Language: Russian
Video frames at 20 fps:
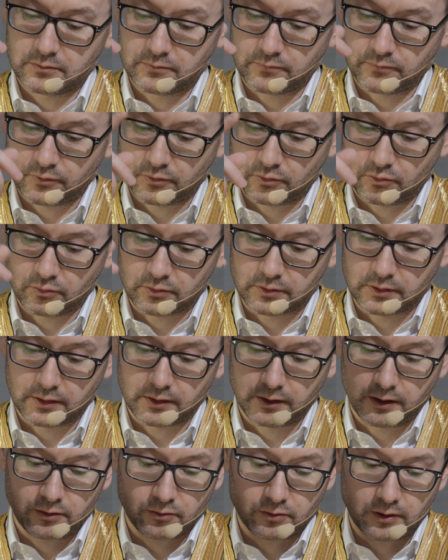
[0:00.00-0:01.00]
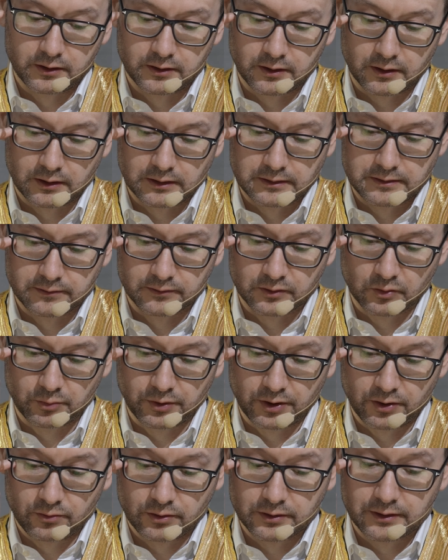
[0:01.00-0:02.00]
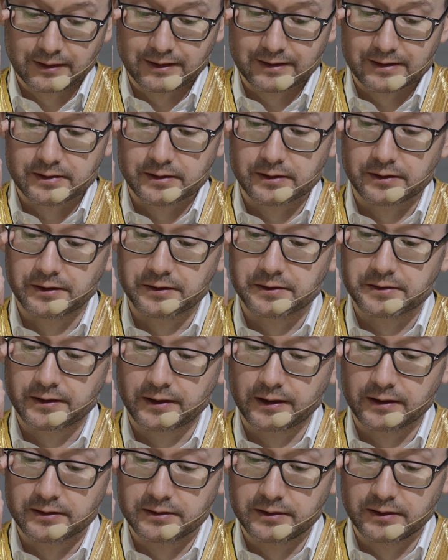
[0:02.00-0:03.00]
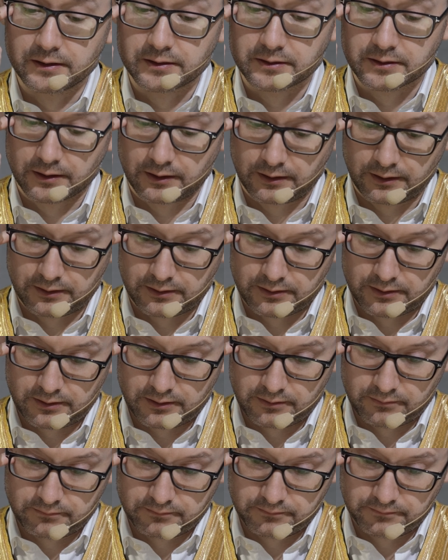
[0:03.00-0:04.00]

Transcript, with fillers: В круглых даю альтернативный перевод – снисходительность.